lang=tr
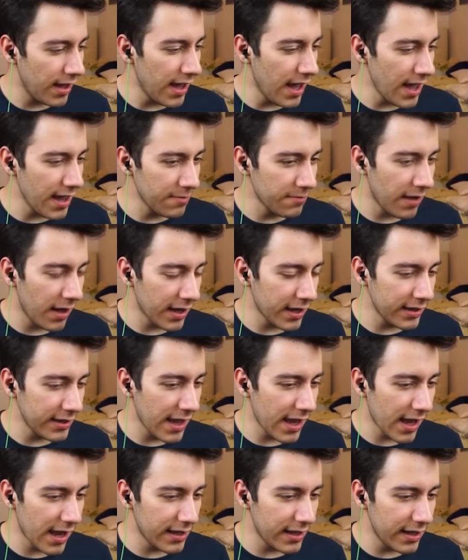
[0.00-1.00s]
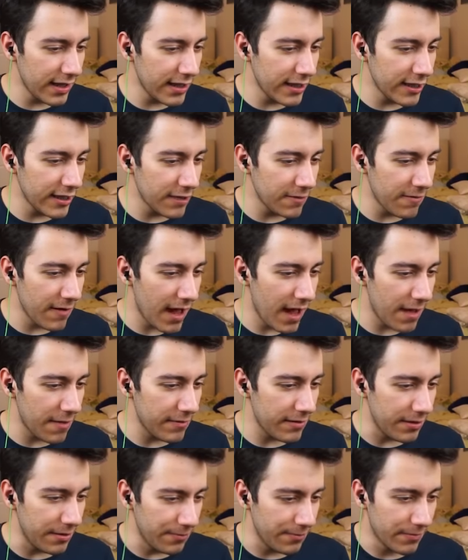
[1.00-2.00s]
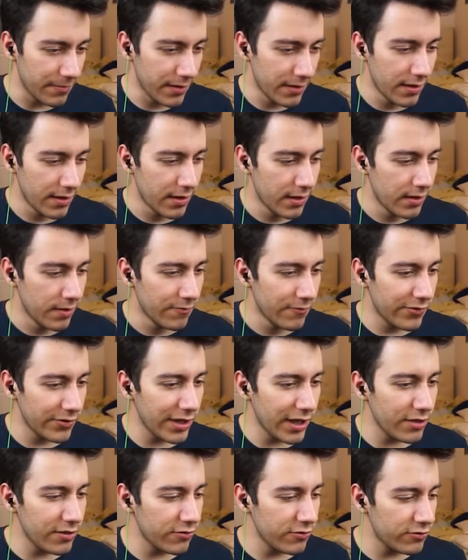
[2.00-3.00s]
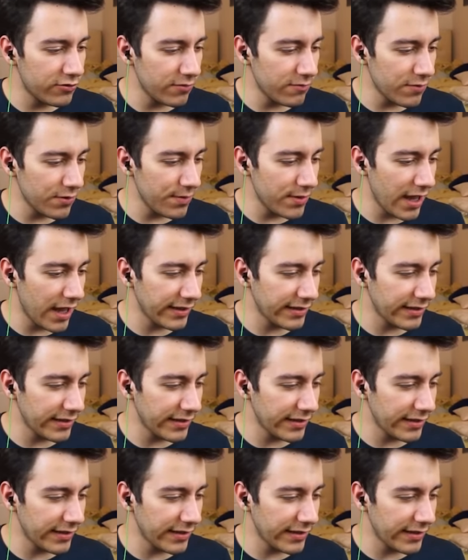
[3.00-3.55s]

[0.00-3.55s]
bayan bakın ne kadar ilgili bir abiyim. Burada dursun mu